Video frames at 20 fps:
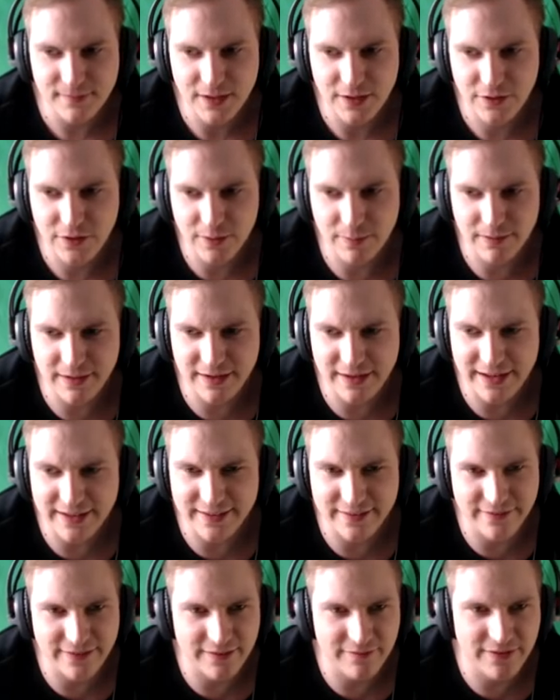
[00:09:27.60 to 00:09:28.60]
Toplane?
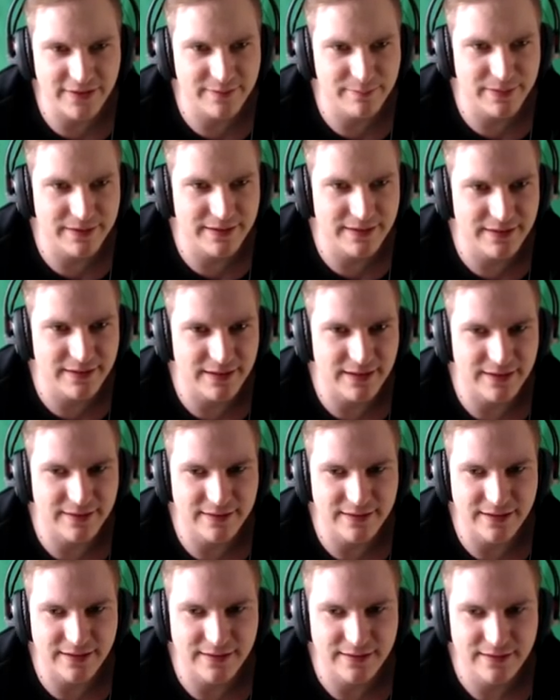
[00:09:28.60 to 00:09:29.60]
Alter, wer, was passiert die
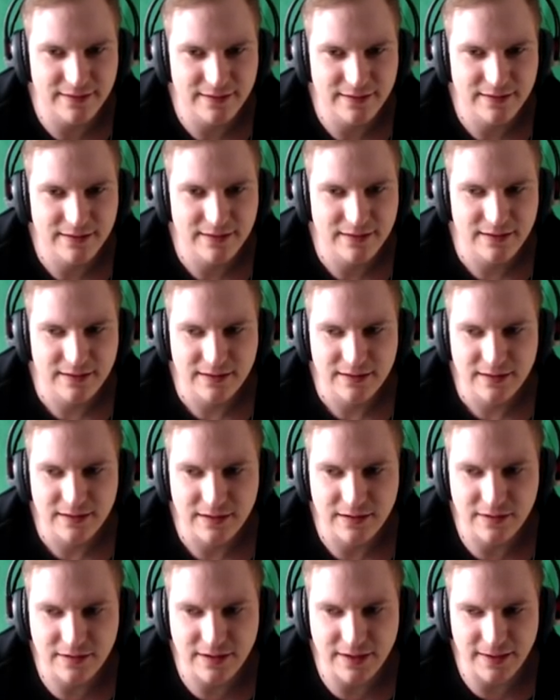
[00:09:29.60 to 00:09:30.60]
ganze Zeit?
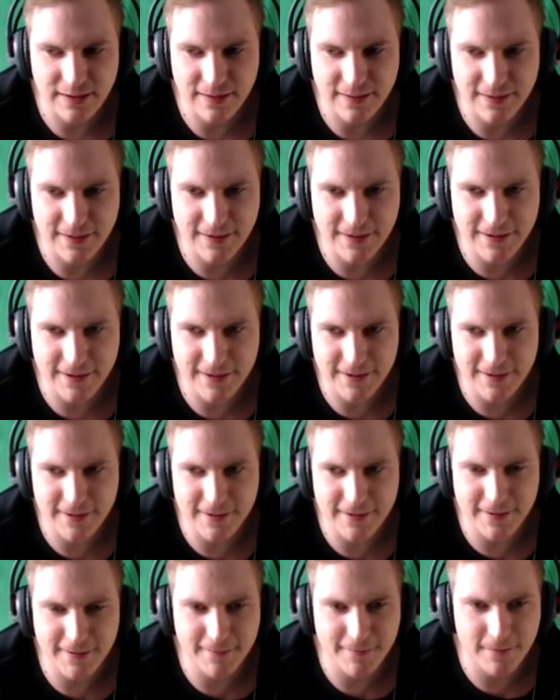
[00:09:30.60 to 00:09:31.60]
Okay,
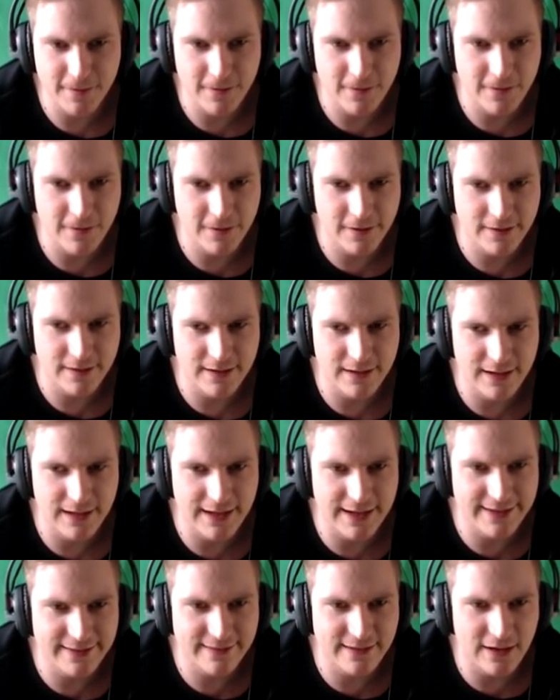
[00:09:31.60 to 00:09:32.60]
ähm, und
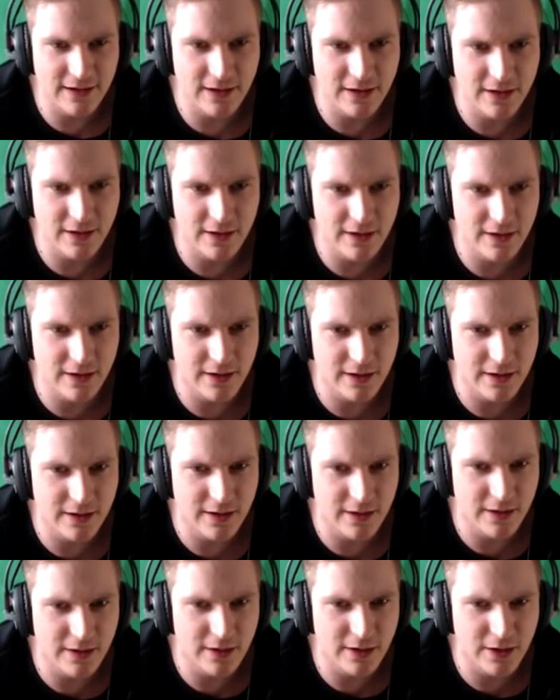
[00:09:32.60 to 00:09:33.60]
let's go!
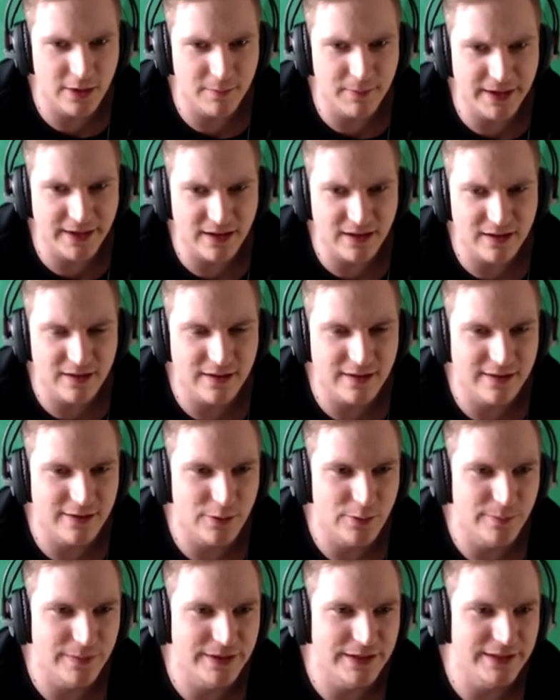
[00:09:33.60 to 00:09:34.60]
Oh mein,
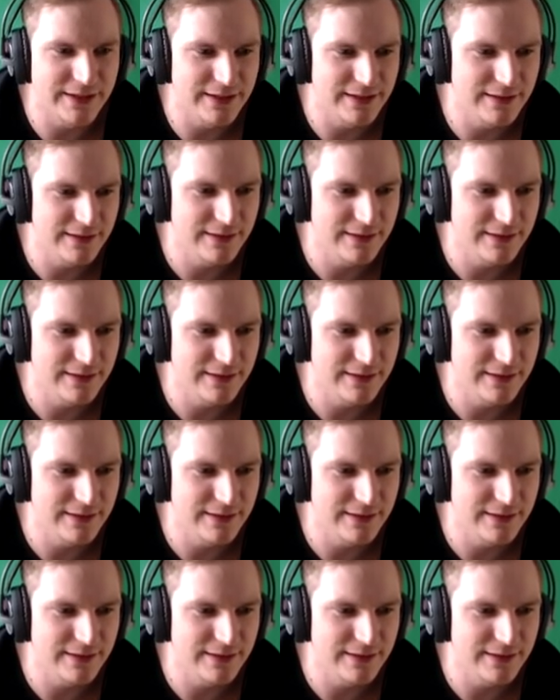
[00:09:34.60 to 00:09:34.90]
oh mein.